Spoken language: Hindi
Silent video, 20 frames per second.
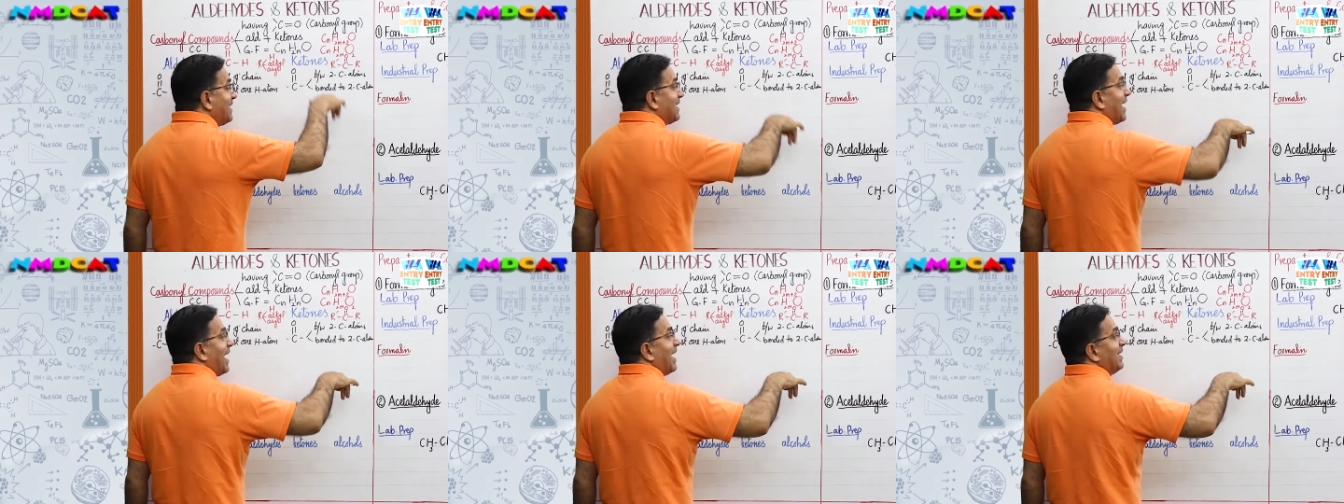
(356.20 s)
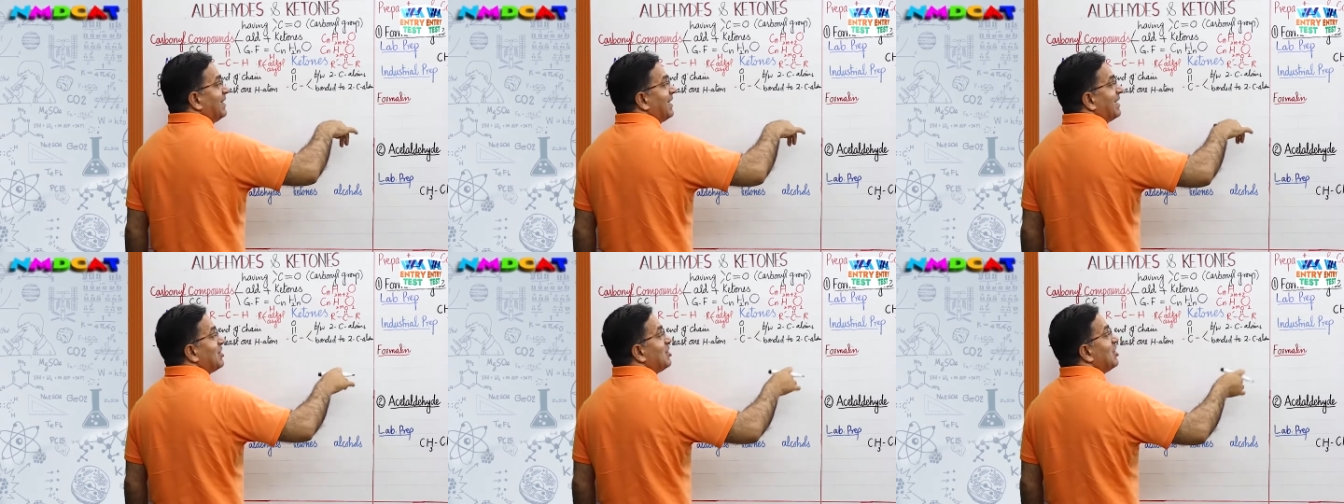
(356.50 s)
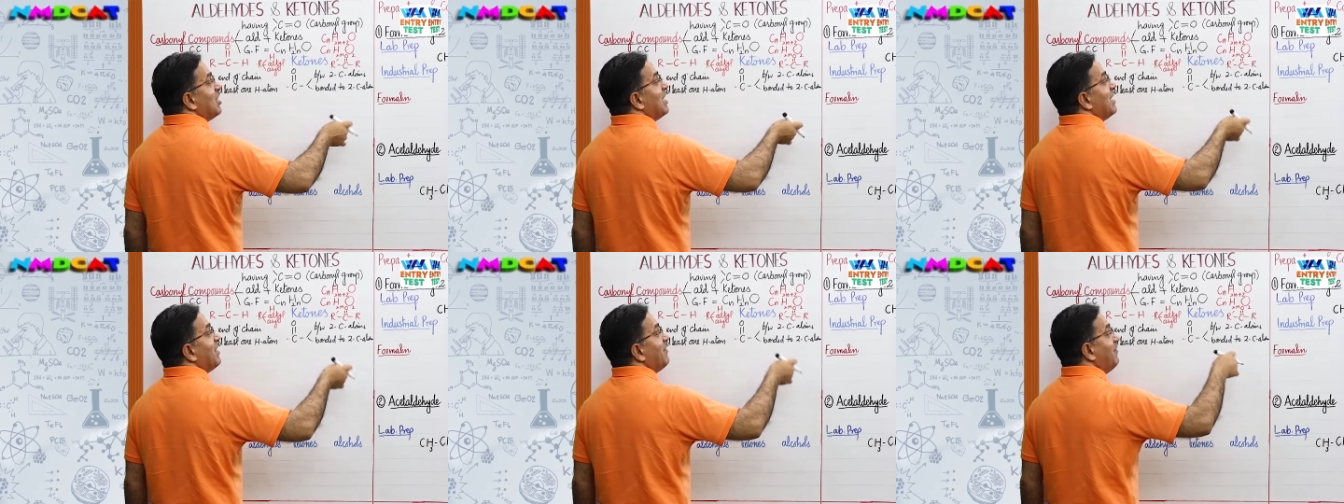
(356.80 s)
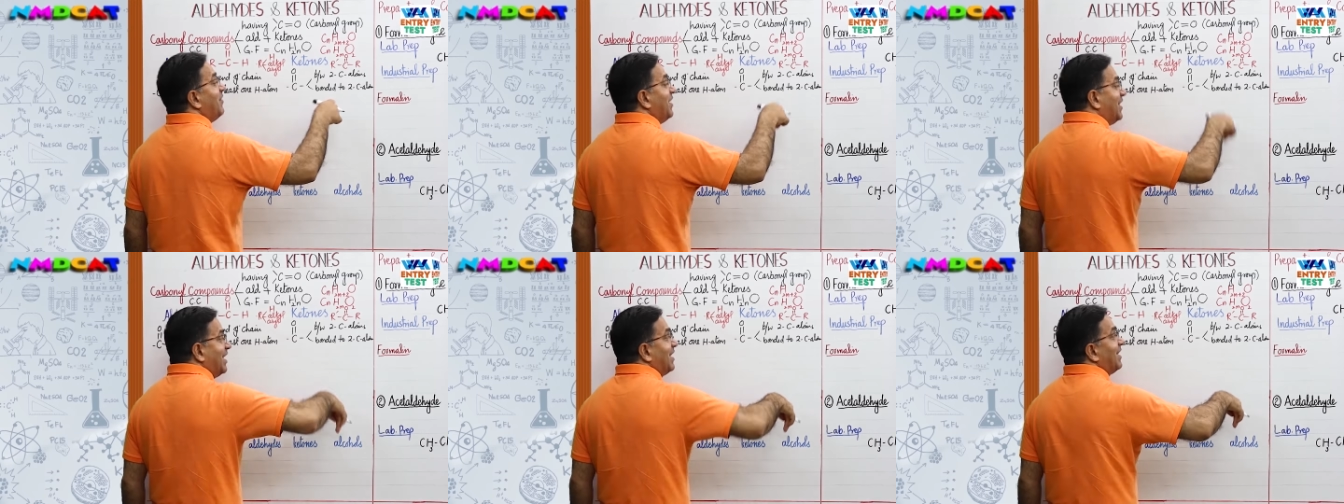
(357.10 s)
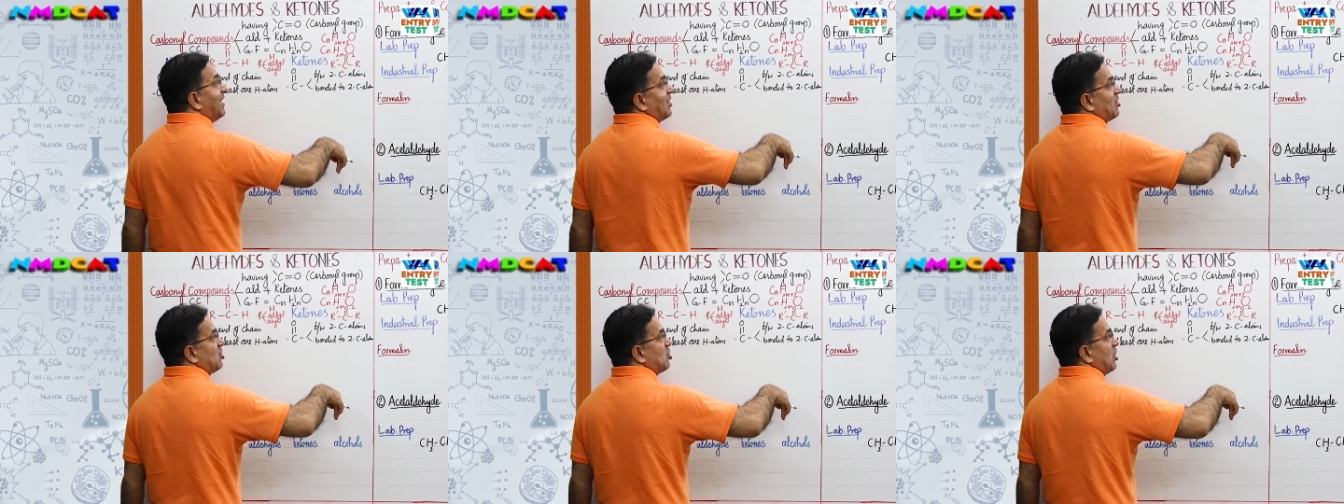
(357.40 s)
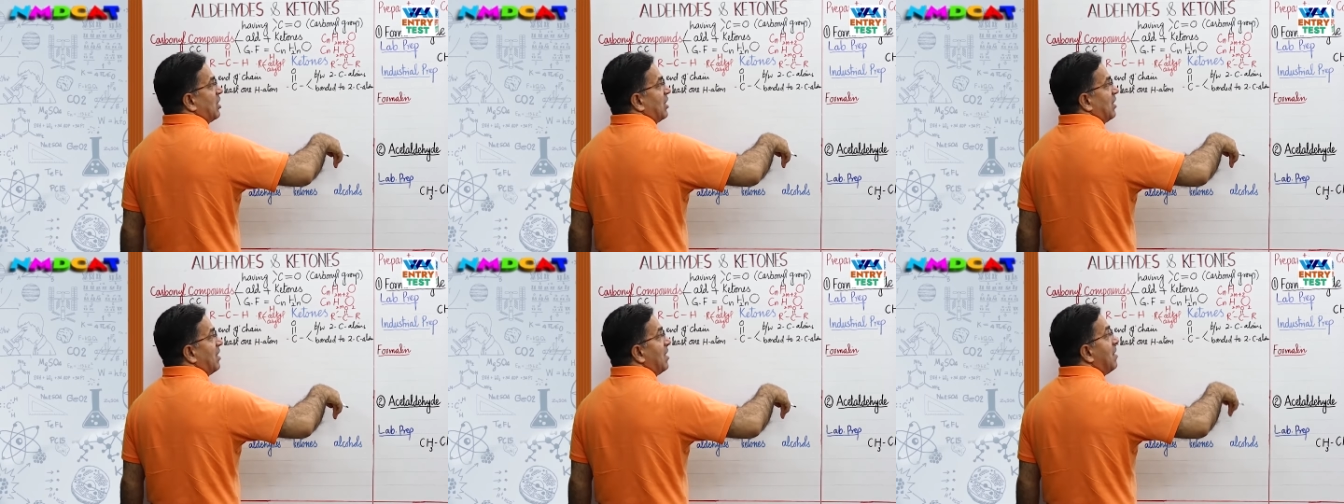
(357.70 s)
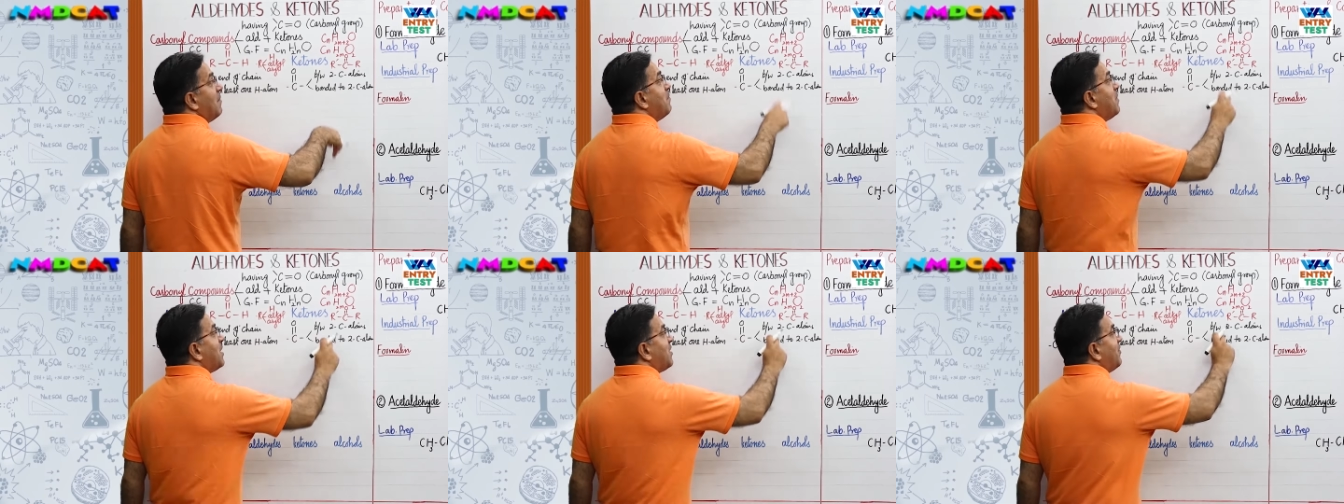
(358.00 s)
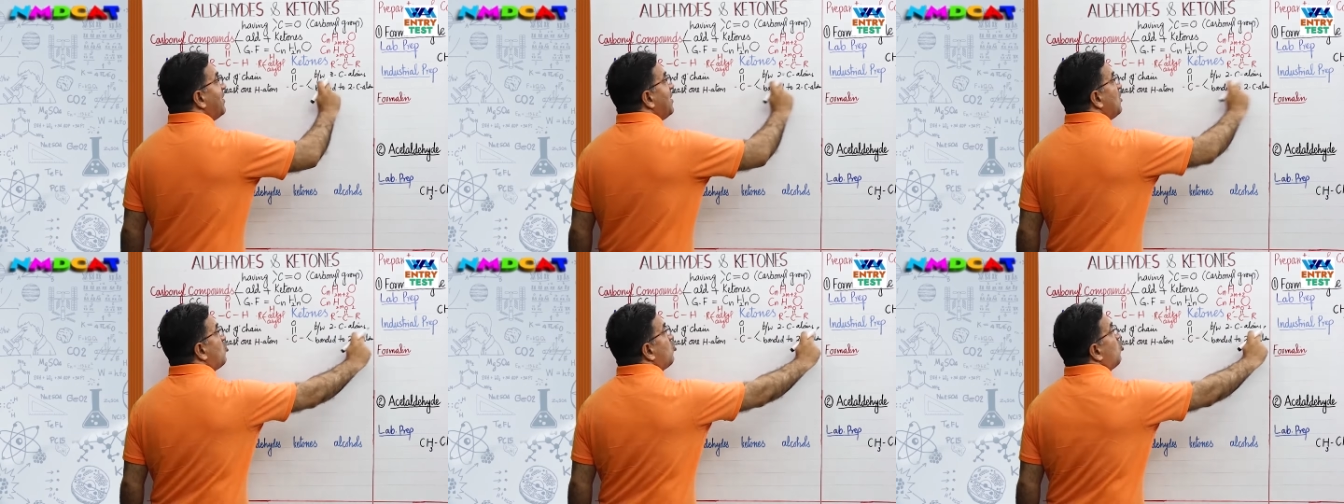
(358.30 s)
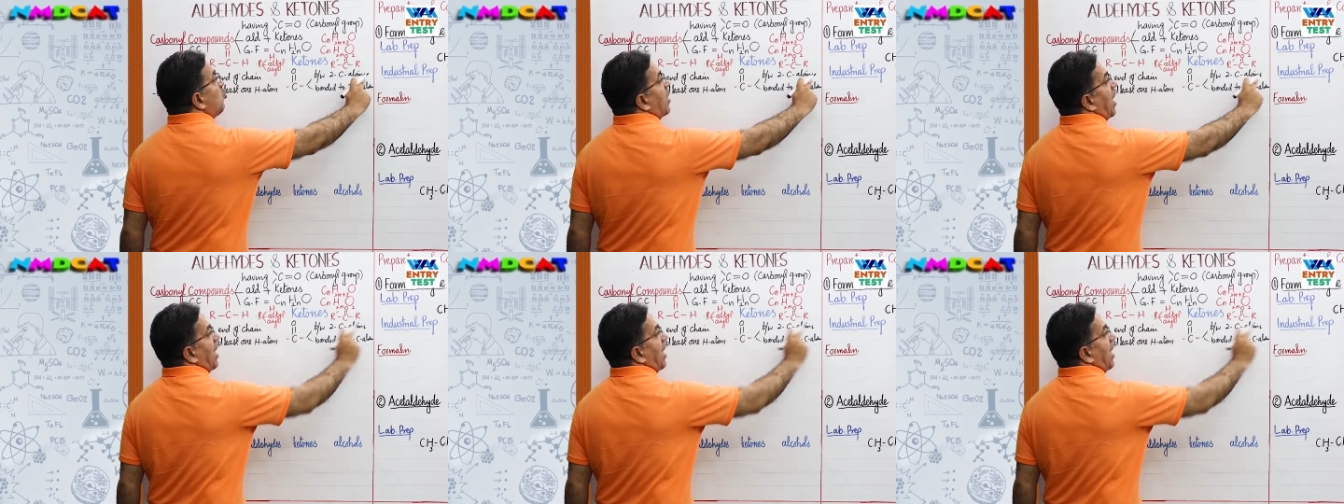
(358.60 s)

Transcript: साइड द चेन विद इन द चेन बिटवीन टू